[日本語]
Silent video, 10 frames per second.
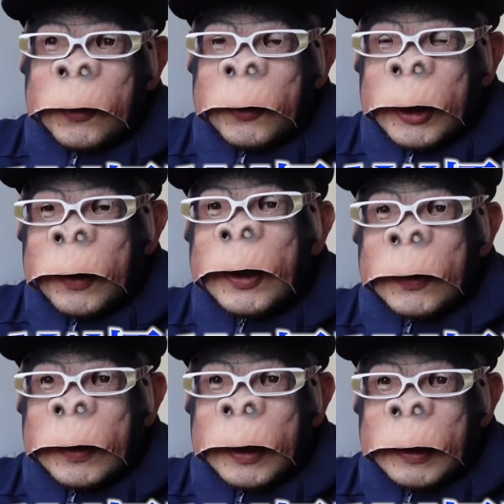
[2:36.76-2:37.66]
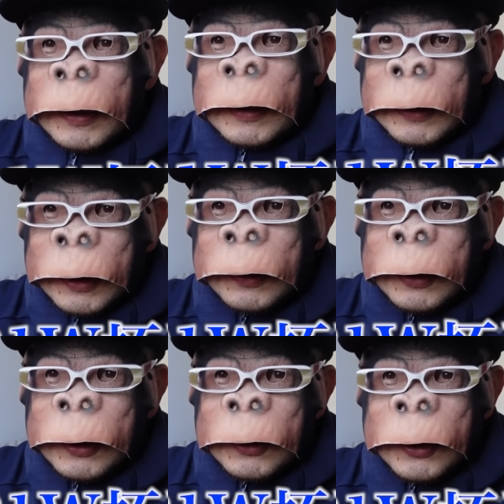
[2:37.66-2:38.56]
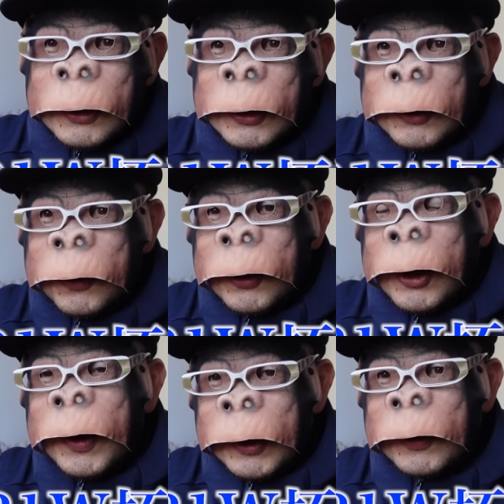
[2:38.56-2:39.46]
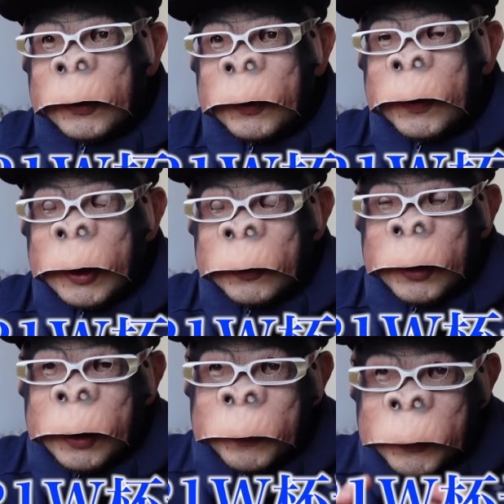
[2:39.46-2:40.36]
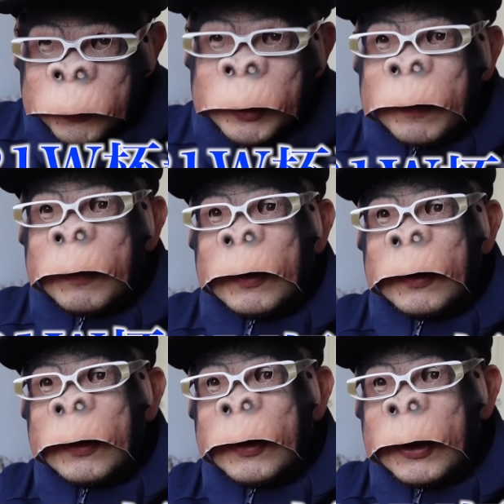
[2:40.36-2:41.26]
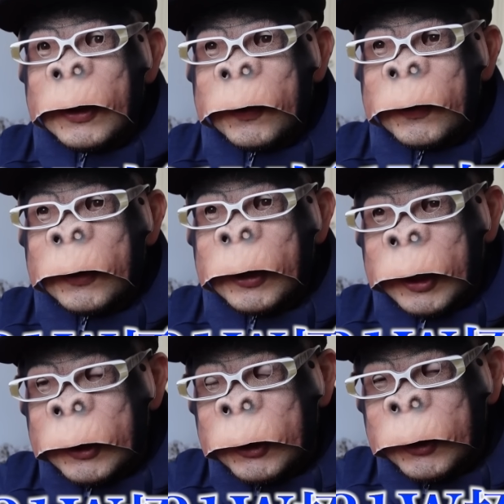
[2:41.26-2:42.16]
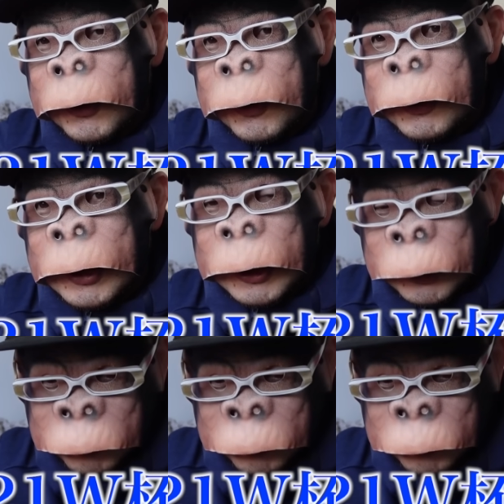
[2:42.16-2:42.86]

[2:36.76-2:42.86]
問題はですね、3.21に行われるワールドカップ予選、日本代表北